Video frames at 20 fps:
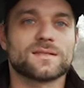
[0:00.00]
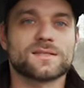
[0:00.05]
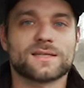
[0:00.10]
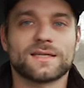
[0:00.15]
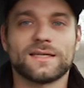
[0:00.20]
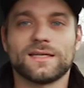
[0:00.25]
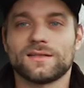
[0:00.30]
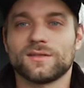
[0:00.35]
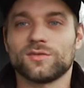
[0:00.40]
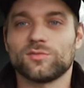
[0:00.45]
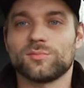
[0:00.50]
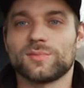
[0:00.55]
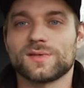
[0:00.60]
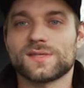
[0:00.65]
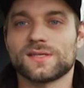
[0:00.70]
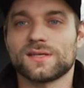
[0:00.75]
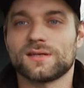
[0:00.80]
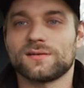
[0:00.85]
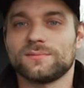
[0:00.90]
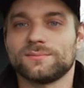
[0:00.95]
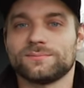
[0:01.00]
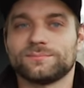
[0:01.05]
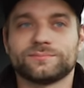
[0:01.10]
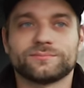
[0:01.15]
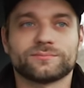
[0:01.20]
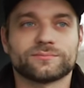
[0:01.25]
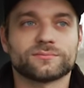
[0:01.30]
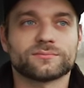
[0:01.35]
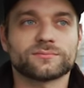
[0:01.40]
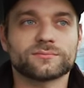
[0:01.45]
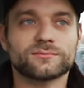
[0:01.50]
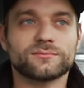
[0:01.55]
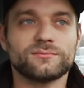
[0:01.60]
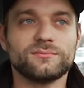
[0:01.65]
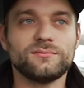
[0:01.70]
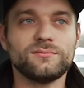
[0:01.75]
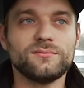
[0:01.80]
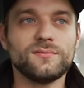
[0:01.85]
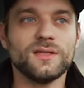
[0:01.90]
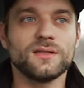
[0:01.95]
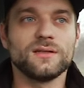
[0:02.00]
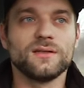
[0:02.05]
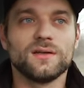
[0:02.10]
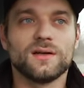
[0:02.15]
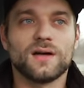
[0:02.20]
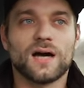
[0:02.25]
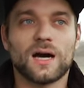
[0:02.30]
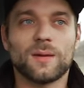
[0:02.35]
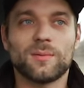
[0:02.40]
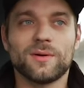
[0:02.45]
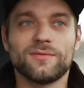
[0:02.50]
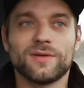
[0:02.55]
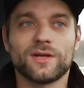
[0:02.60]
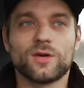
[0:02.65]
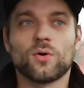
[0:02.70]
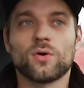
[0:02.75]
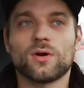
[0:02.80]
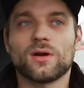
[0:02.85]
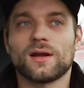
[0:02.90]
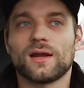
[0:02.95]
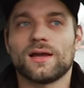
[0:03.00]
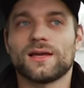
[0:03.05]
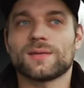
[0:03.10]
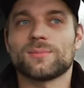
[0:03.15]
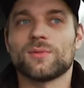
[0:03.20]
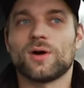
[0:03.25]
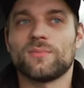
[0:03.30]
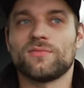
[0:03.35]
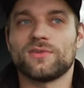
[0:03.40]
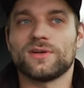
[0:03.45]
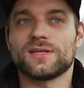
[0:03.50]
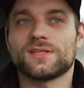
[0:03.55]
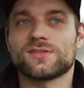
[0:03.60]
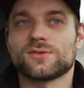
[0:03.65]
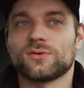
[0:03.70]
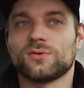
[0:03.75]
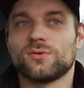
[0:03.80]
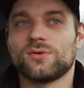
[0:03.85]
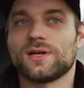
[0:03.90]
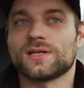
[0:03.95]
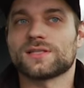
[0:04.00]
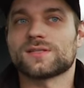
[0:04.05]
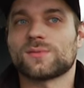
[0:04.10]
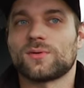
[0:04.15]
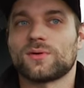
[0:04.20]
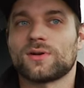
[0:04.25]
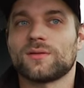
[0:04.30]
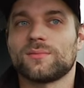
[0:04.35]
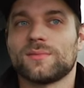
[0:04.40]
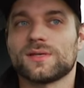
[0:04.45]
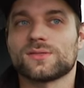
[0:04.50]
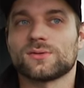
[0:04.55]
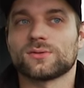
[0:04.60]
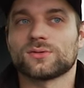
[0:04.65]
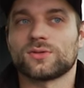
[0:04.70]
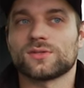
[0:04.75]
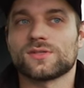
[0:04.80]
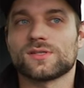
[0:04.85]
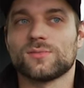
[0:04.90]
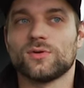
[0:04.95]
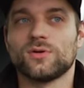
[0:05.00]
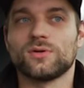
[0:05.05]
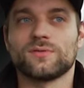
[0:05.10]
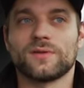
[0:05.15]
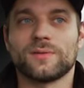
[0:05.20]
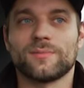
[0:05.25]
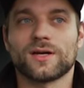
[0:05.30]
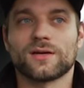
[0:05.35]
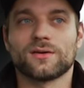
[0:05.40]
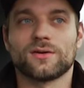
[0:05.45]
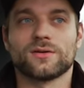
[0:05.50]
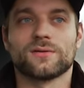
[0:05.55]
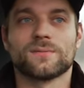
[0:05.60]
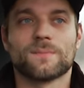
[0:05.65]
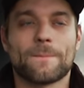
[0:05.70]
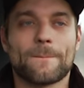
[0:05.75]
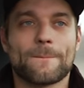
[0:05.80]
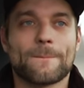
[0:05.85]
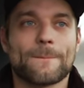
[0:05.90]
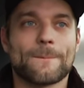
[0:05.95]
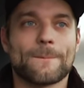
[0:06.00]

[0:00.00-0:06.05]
Es regnet ein bisschen. Aber wir gucken gleich mal, ob wir nicht so eine 100-200 Messung trotzdem irgendwie machen können.